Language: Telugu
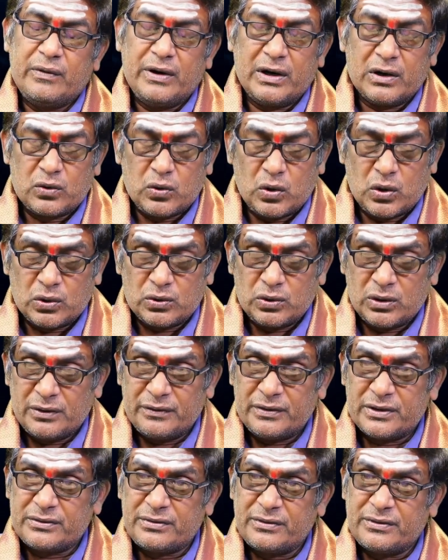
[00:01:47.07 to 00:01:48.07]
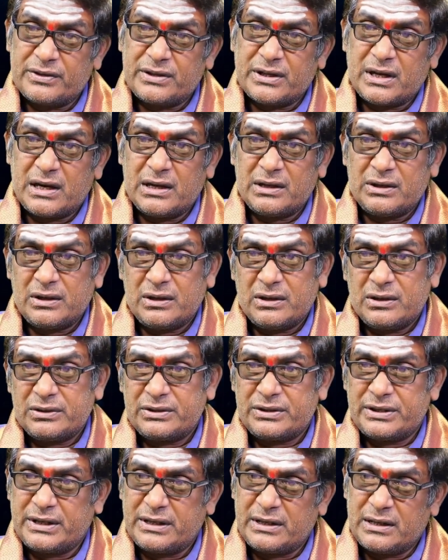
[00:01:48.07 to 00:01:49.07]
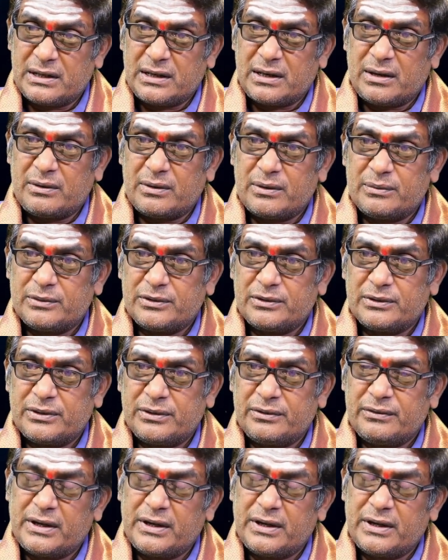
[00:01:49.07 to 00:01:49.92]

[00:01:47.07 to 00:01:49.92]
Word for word: వీళ్ళు కోరుకున్న విశ్వవిద్యాలయాల్లో సీట్లు రావడము